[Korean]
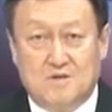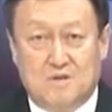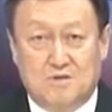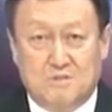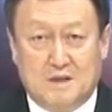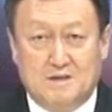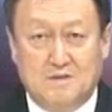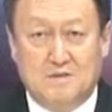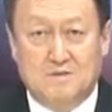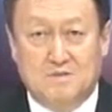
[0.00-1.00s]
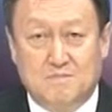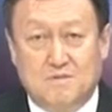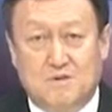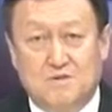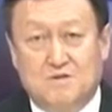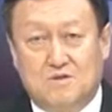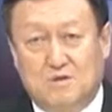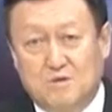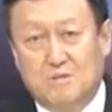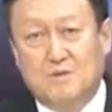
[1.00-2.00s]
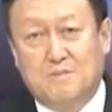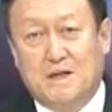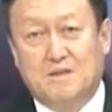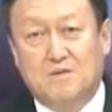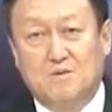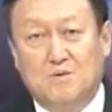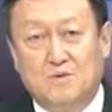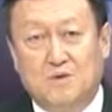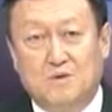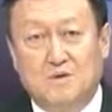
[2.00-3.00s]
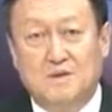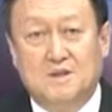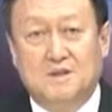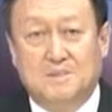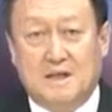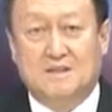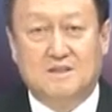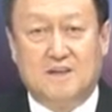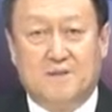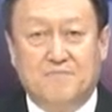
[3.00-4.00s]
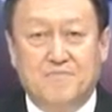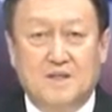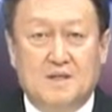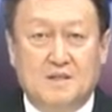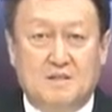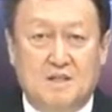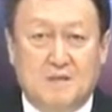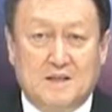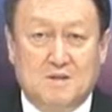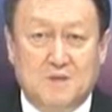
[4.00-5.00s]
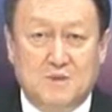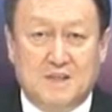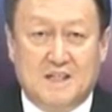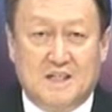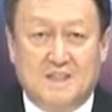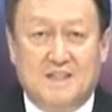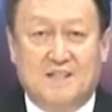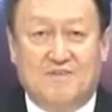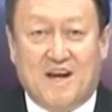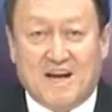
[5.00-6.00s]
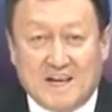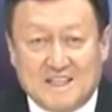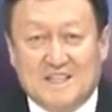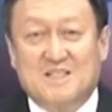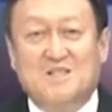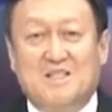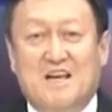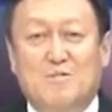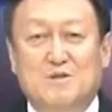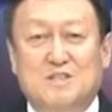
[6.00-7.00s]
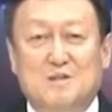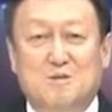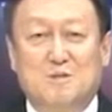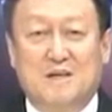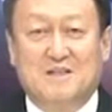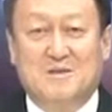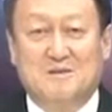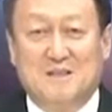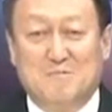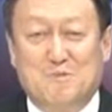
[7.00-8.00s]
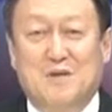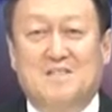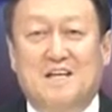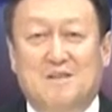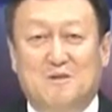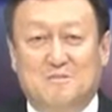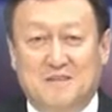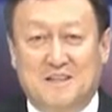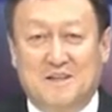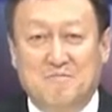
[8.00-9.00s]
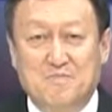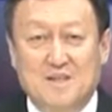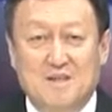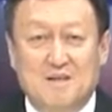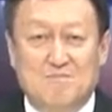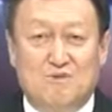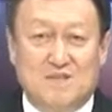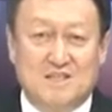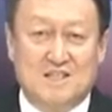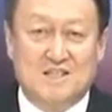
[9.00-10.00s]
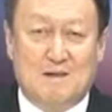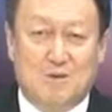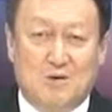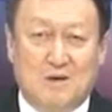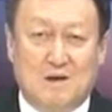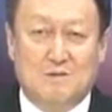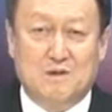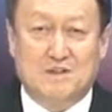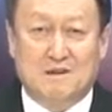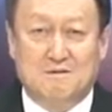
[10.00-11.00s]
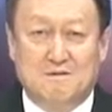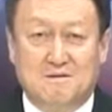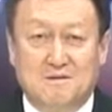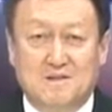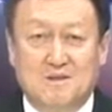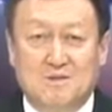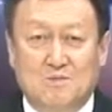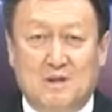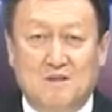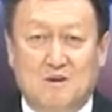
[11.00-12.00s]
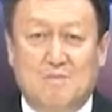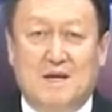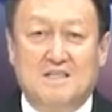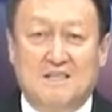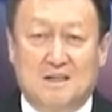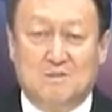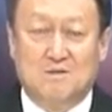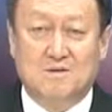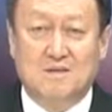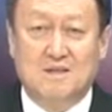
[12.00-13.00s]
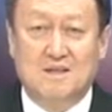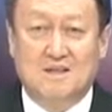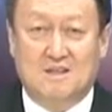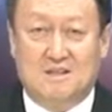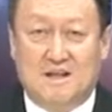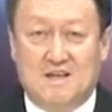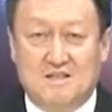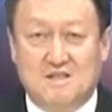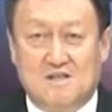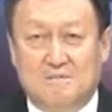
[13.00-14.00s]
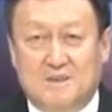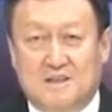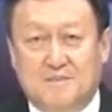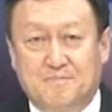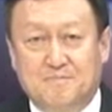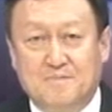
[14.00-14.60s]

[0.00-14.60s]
정부로 받은 정부로부터 받는 돈도 받는데 그들이 받는 돈이나 내가 일해서 사회보장으로 받는 돈이나 별 차이도 없는데 무엇인가 잘못 돌아가고 있다고 또한 허망한 생각도 들 때가 있을 겁니다.